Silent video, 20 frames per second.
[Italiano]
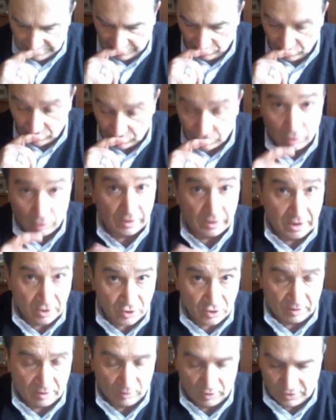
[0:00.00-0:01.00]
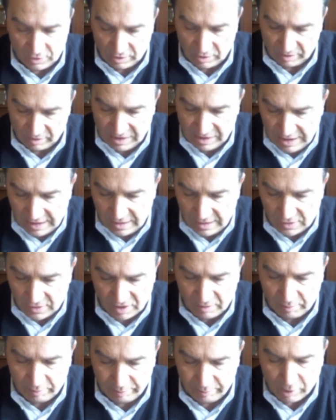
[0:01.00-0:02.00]
l'autore, cioè Monsignor
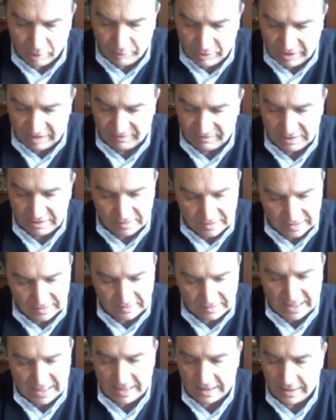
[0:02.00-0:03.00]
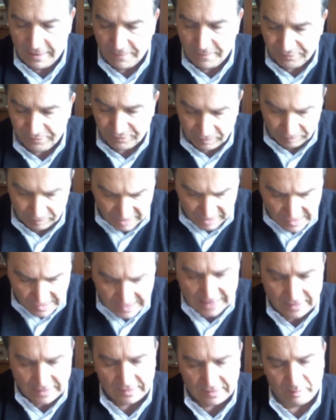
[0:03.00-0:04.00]
Benignisi, proponeva di trattare di
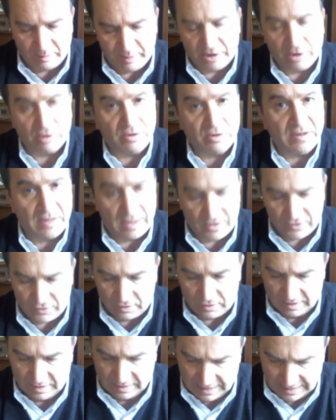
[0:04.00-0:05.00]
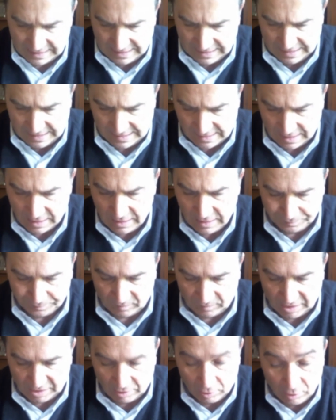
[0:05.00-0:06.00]
sette periodi della storia della Chiesa,
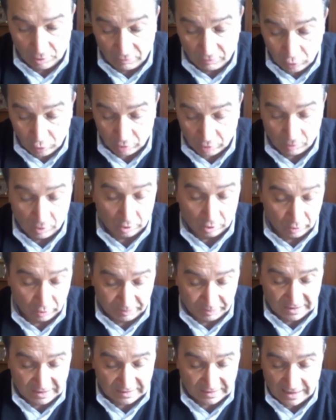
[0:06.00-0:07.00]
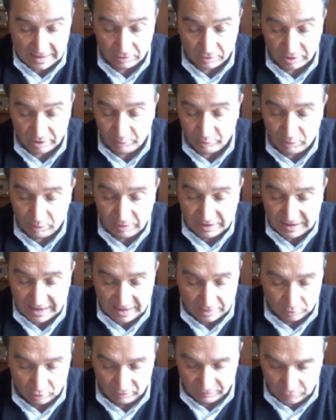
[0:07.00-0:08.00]
che non ha avuto modo pertanto di
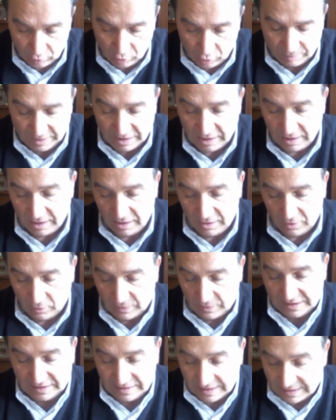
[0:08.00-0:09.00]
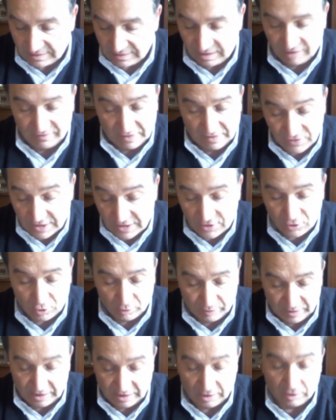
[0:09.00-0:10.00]
pubblicare due volumi, quelli relativi al
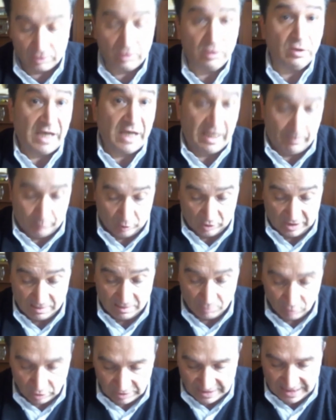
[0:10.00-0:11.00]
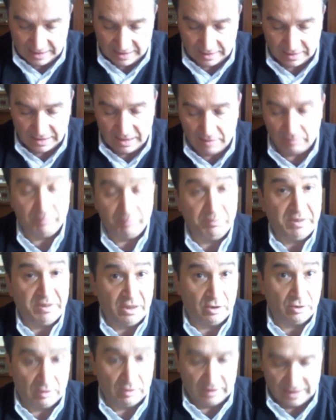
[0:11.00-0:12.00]
sesto periodo, epoca moderna,
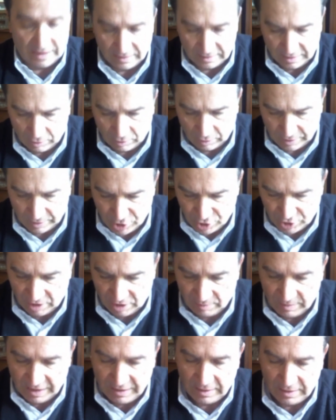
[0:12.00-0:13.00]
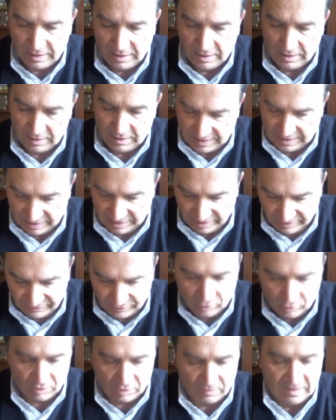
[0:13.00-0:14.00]
periodo dell'antico regime, dalla
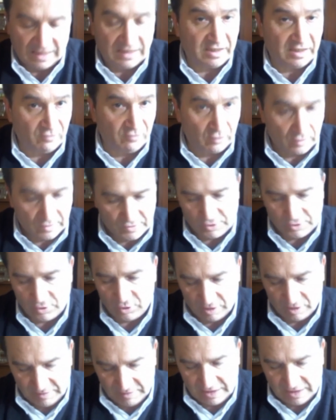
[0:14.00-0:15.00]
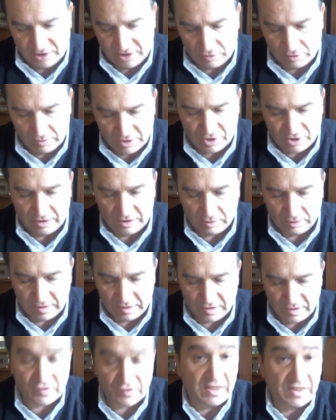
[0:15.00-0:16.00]
Riforma alla Rivoluzione
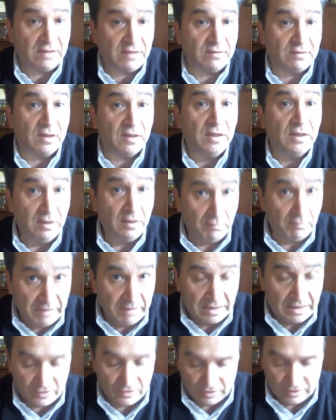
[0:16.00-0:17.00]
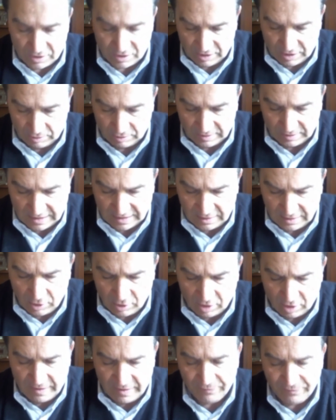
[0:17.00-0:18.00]

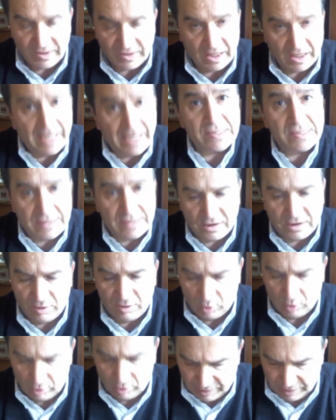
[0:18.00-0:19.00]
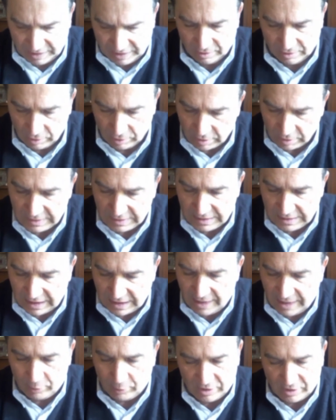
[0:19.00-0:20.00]
1517-1789 e al settimo periodo,
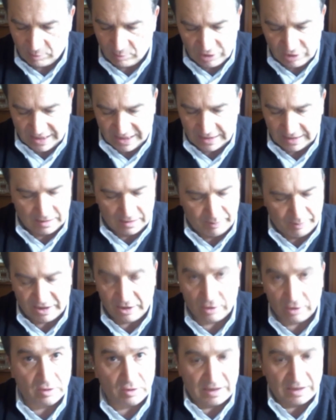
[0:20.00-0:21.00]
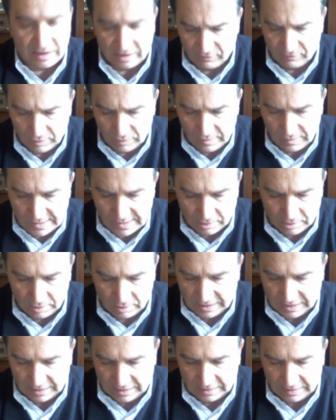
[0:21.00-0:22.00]
epoca moderna, periodo della
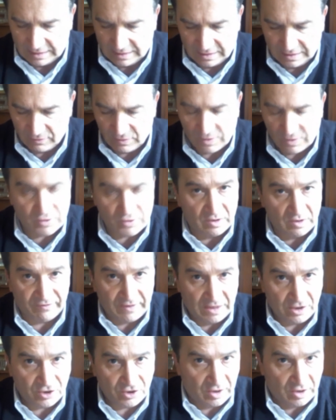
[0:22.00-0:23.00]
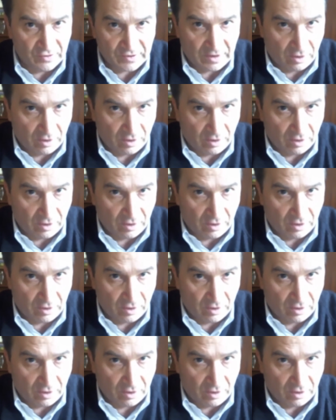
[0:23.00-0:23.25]
Rivoluzione, della Rivoluzione francese